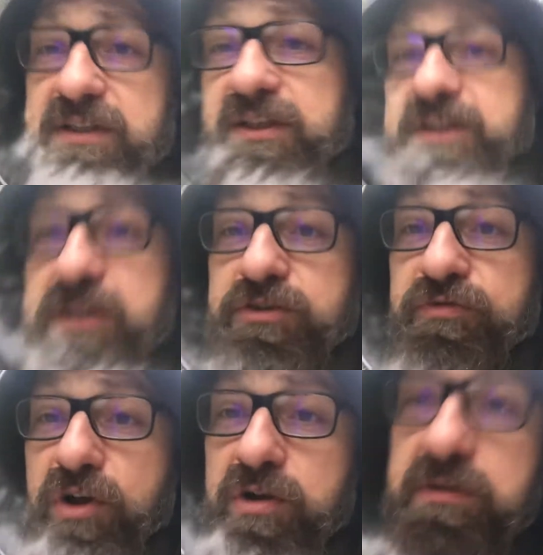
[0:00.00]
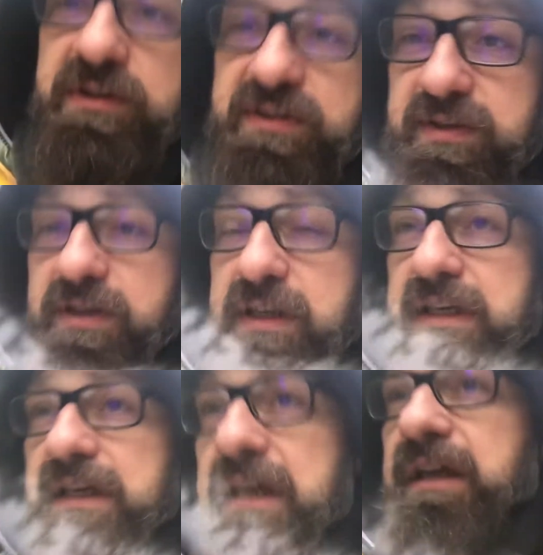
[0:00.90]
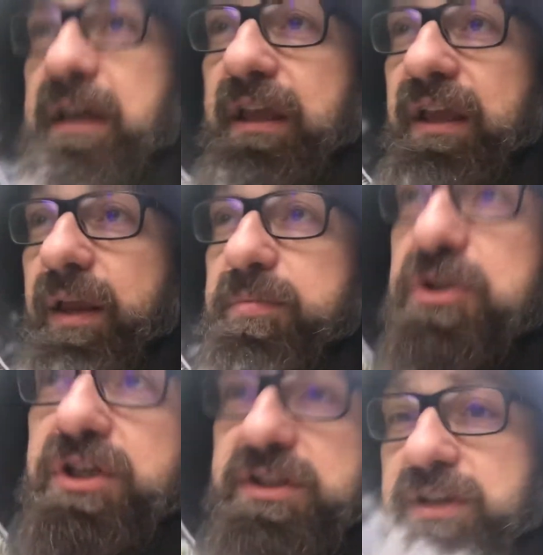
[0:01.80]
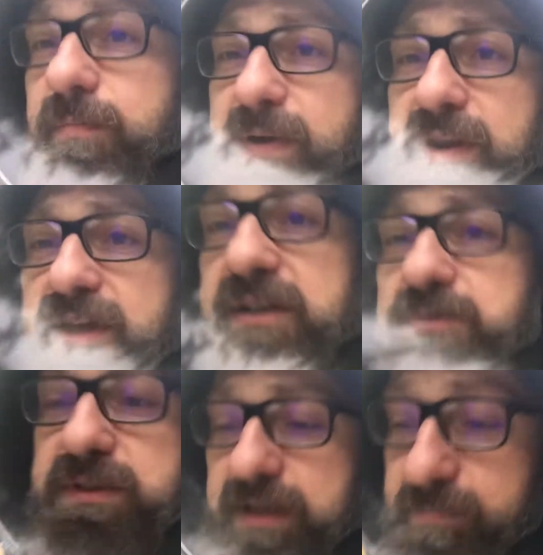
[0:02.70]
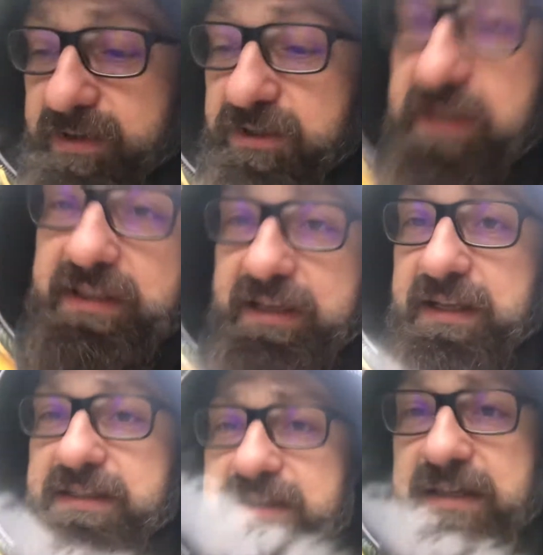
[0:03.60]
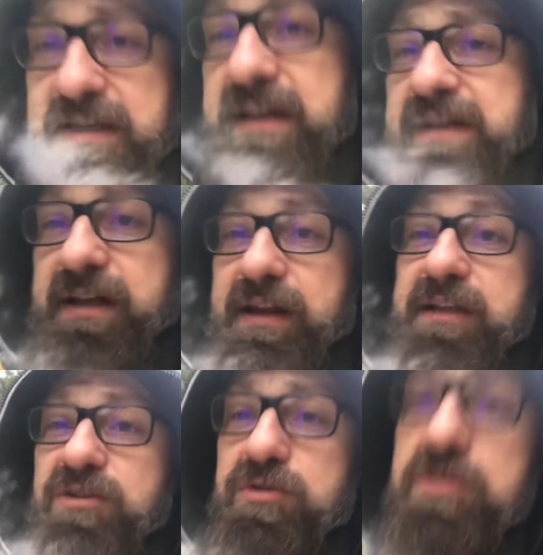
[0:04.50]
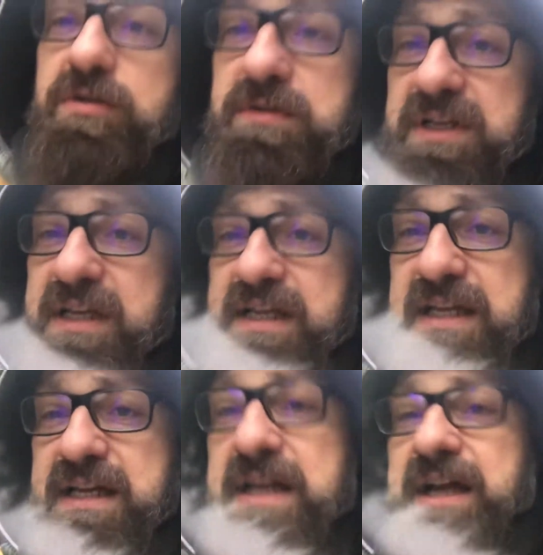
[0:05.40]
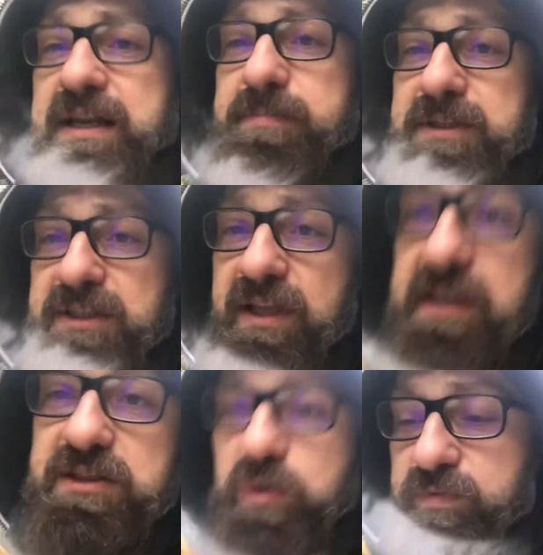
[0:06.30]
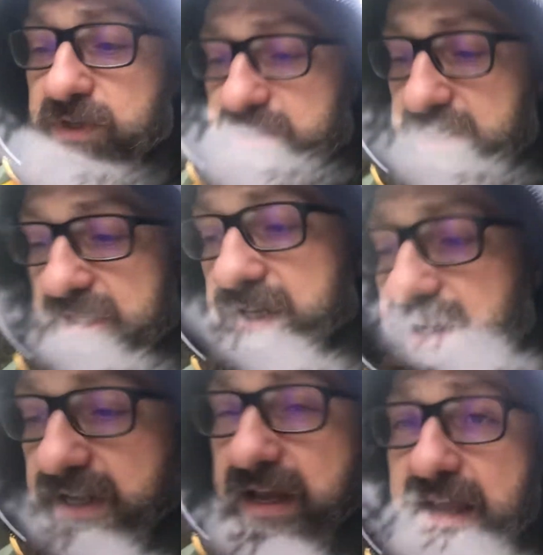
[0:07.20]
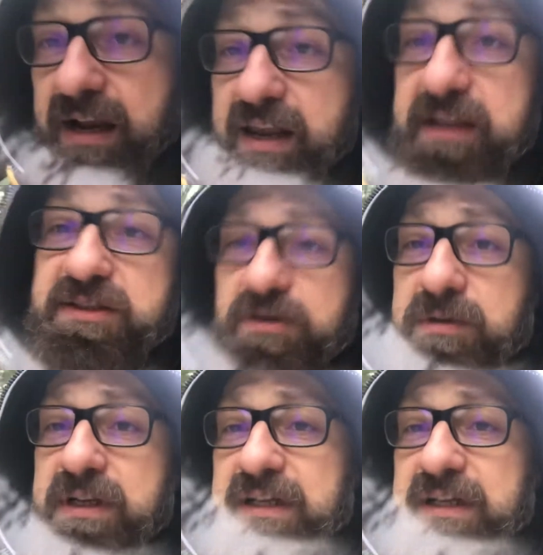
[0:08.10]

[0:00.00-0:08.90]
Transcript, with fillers: tych świąt, i przyjścia Pana Jezusa będzie dla nas radością, ale będzie dla nas również i lekcją